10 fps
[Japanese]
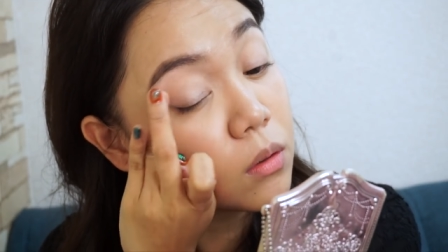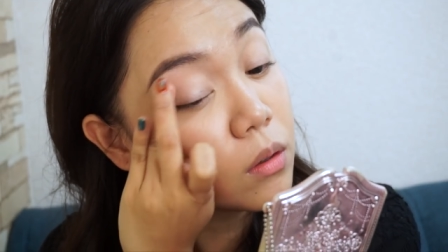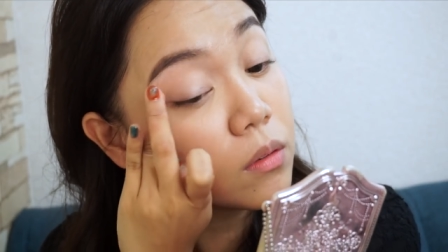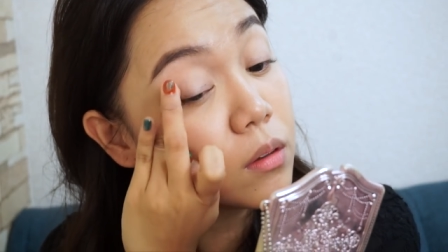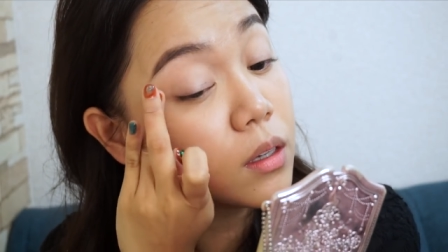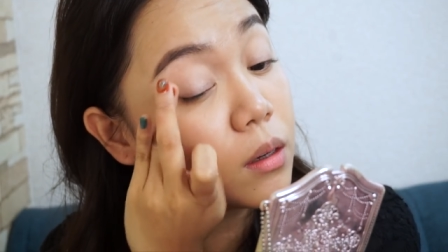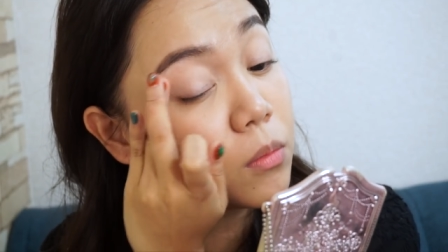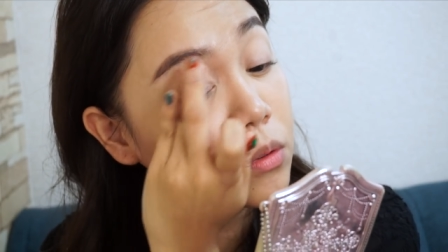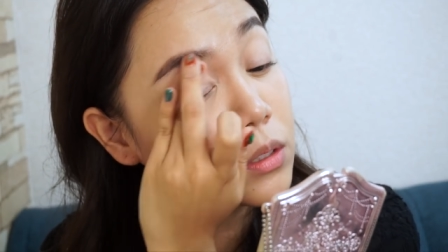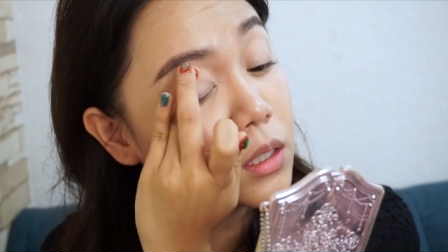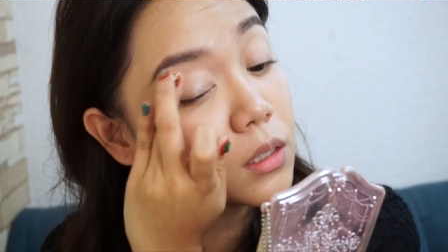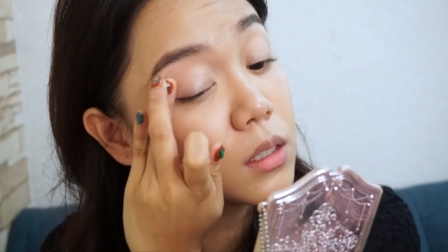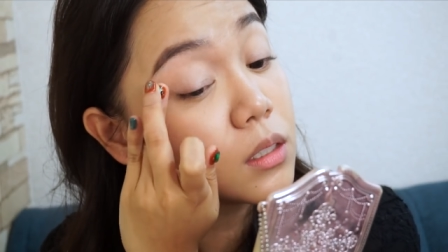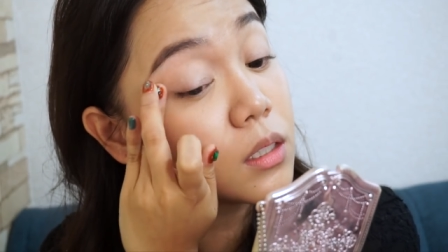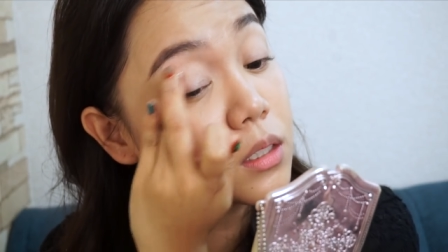れはねもうさ
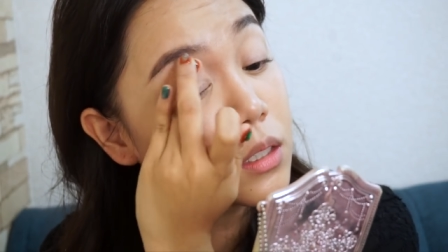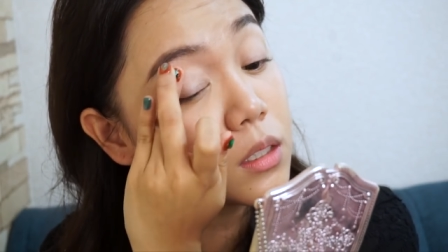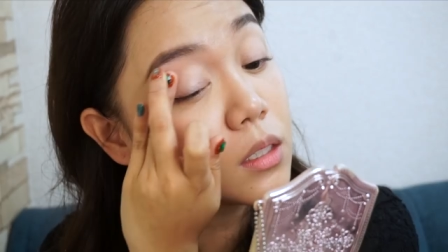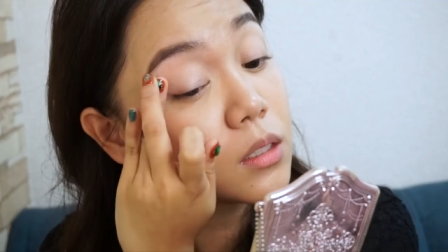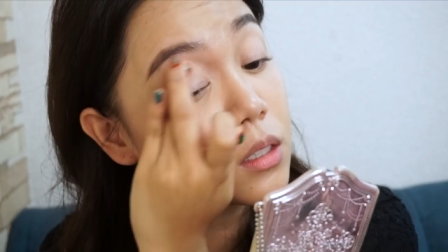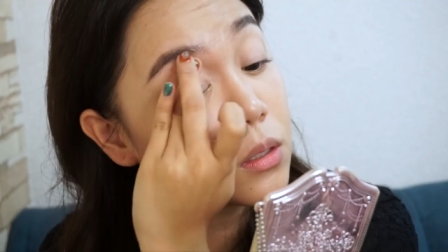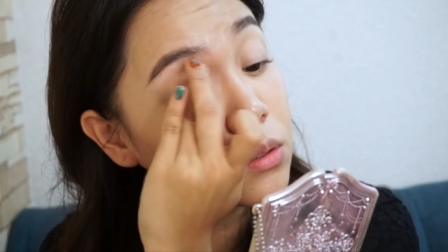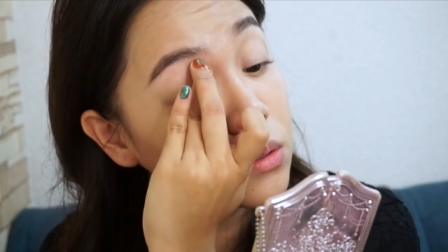さささささっと